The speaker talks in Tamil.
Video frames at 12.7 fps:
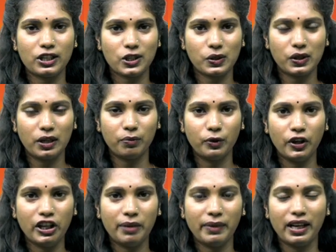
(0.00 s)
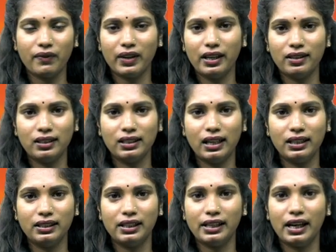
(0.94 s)
மாற்றிக்கொள்ள முடியும் எனவே இதுதான்
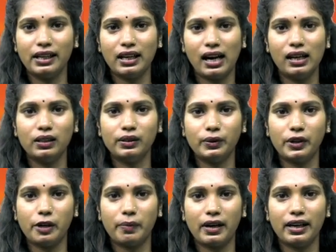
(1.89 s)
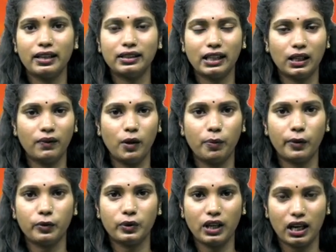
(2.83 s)
இன்றைய நாள் தொடர்பான தகவல்
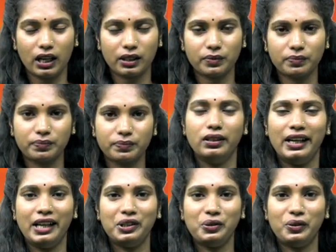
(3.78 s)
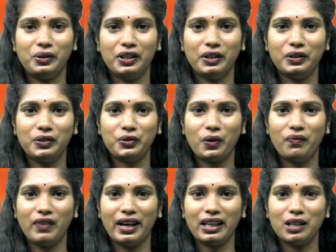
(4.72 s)
பகுதி ஆகும் இணைந்து கொண்டிருக்கின்றோம்
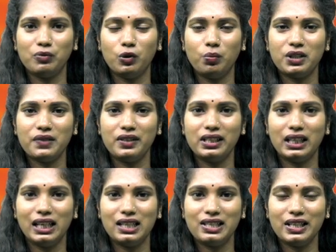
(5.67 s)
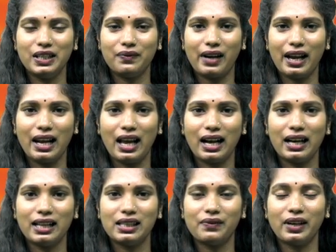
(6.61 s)
வணக்கம் ஓம் டிவி நிகழ்ச்சியின் வாயிலாக
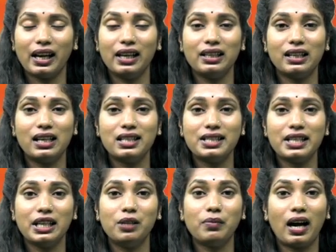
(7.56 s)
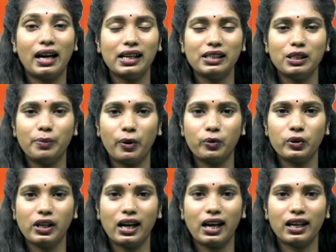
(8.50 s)
அந்த வகையில் நிகழ்ச்சியிலும் அடுத்த
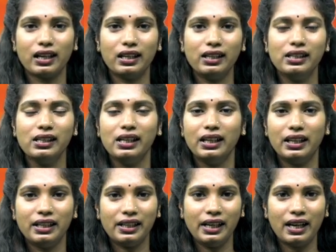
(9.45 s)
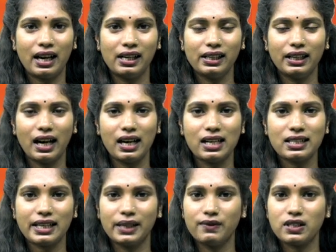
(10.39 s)
பகுதியாக இன்றைய நாளுக்கான
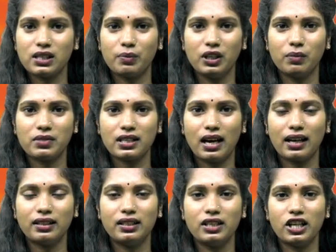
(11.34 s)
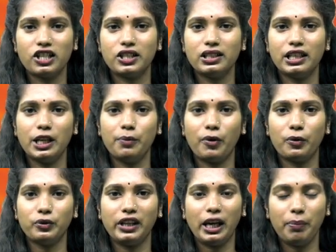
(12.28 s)
சைவ சமயம் சார்ந்த நச்சிந்தனை
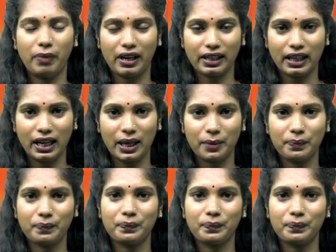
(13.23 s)
பகுதியை பார்க்கலாம்